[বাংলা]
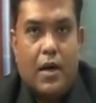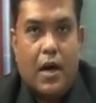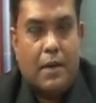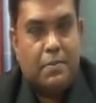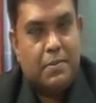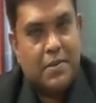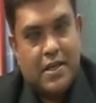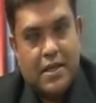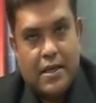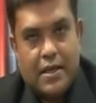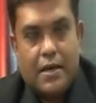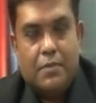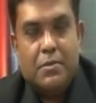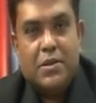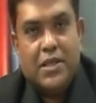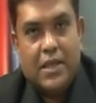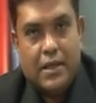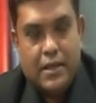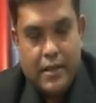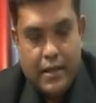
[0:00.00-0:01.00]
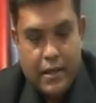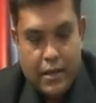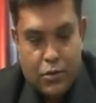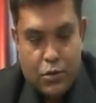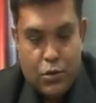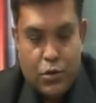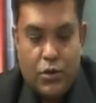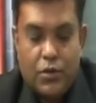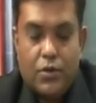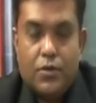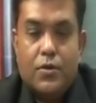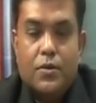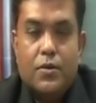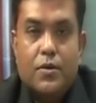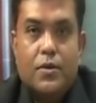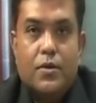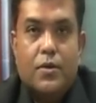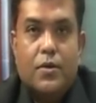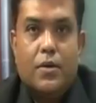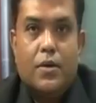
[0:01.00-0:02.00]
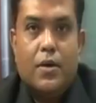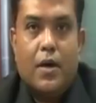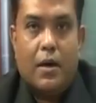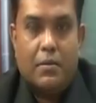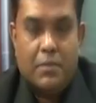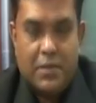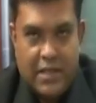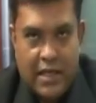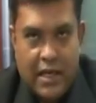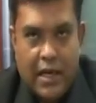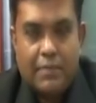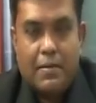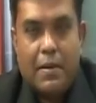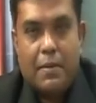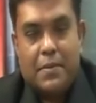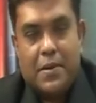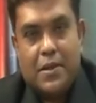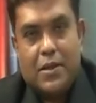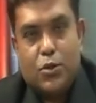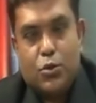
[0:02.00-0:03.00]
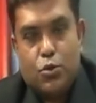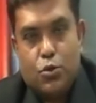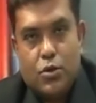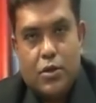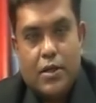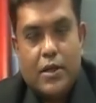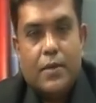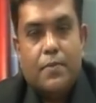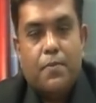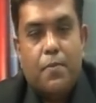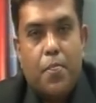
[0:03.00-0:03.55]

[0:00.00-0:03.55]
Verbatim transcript: আপনাদেরকে আমি জানিয়ে রাখছি আমি ছিলাম আপনাদের সঙ্গে